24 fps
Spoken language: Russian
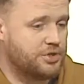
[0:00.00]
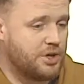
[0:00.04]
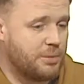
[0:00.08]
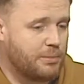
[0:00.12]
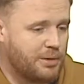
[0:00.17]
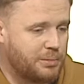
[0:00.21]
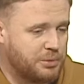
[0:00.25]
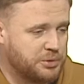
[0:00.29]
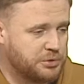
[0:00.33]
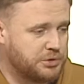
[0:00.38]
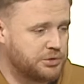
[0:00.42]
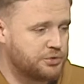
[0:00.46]

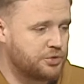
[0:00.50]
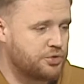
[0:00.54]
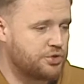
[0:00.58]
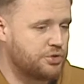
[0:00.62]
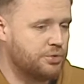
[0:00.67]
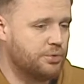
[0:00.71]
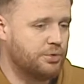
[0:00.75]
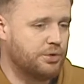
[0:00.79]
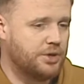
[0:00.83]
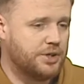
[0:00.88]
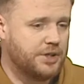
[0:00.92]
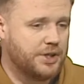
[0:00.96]
работал в
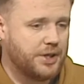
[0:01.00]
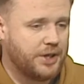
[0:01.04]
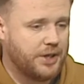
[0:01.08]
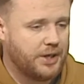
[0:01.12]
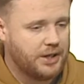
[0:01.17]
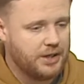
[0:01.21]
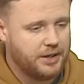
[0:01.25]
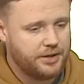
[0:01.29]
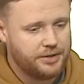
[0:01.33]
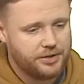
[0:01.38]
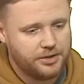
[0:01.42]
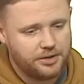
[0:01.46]
школе,
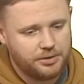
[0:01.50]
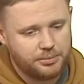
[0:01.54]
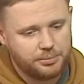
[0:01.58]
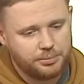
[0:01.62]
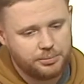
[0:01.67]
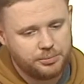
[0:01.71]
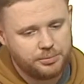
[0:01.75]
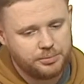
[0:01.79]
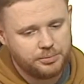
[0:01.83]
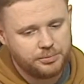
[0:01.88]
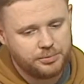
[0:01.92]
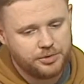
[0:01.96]
и
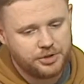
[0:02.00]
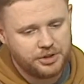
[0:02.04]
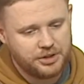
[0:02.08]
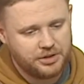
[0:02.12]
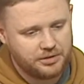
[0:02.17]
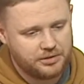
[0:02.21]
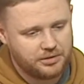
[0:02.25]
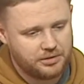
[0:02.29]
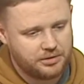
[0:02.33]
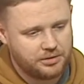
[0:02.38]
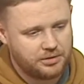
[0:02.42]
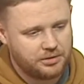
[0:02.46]

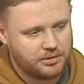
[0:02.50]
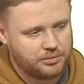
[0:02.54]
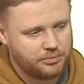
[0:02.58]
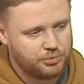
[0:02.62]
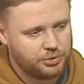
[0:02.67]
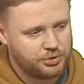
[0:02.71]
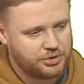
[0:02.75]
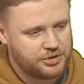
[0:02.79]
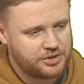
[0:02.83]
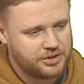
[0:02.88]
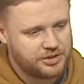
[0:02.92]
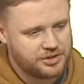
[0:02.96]
мне э,
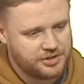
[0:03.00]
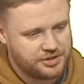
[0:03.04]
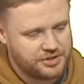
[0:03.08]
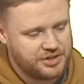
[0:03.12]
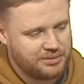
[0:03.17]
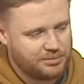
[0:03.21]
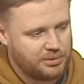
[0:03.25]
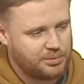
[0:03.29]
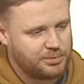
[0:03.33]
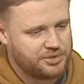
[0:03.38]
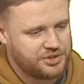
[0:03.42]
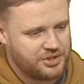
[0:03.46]
вот за
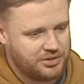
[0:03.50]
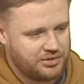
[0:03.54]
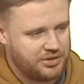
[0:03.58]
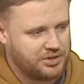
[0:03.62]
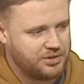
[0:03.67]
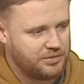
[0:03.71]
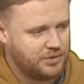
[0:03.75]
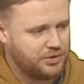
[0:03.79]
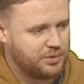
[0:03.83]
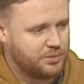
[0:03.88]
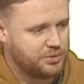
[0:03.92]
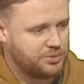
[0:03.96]
систему образования
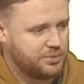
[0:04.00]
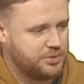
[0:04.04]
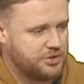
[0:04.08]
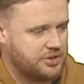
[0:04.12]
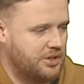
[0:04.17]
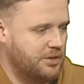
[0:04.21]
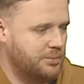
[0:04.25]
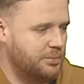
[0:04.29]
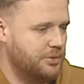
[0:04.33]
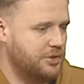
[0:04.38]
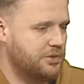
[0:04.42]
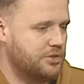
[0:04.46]
в этом
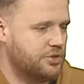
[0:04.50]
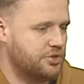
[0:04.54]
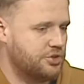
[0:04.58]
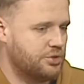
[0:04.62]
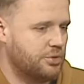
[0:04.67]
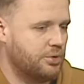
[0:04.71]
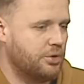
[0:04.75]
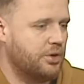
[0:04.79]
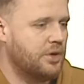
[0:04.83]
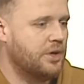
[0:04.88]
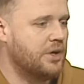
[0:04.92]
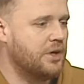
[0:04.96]
смысле обидно,
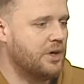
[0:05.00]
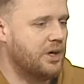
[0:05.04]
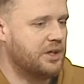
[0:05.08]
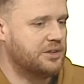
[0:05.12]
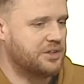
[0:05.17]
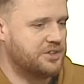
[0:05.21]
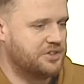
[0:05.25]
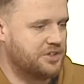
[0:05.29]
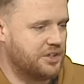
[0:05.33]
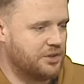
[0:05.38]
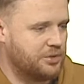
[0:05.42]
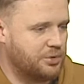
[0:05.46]
что
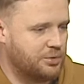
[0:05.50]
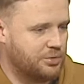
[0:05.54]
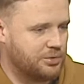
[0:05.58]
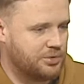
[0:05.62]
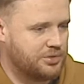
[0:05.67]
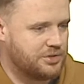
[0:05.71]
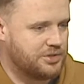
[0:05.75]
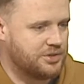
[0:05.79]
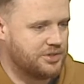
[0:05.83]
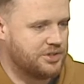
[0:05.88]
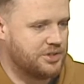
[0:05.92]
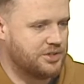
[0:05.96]
она
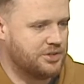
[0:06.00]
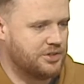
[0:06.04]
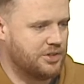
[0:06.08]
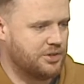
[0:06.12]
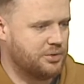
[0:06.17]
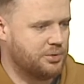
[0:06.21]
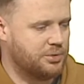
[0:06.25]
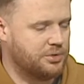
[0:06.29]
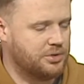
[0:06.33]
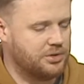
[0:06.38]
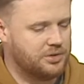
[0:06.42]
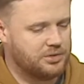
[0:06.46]
становится здесь
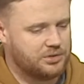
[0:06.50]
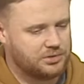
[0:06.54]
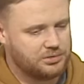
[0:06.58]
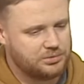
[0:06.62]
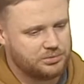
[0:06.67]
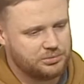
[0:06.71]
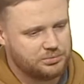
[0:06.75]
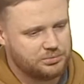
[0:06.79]
какой-то ну,